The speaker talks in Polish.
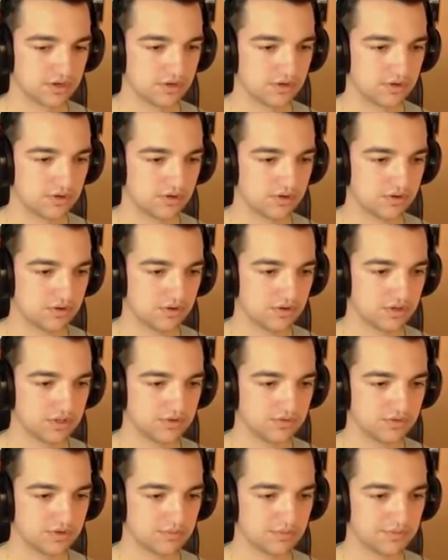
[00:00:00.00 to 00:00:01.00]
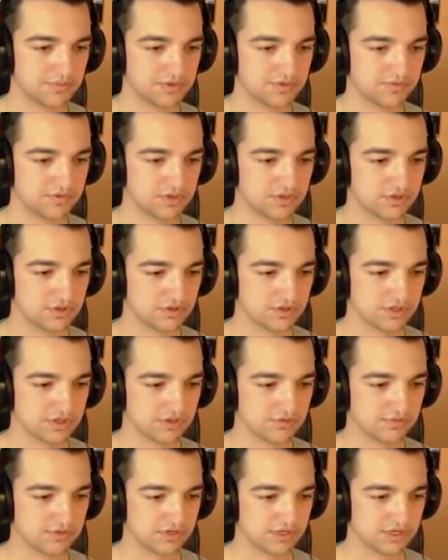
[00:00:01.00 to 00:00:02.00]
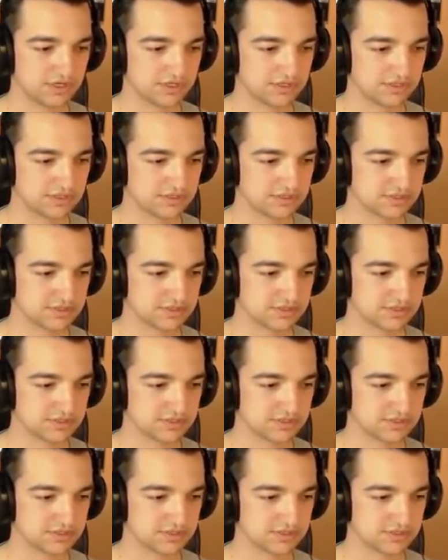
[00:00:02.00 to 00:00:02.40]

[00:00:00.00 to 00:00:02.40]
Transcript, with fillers: O, o, o, ale tutaj mamy 90. Uwaga.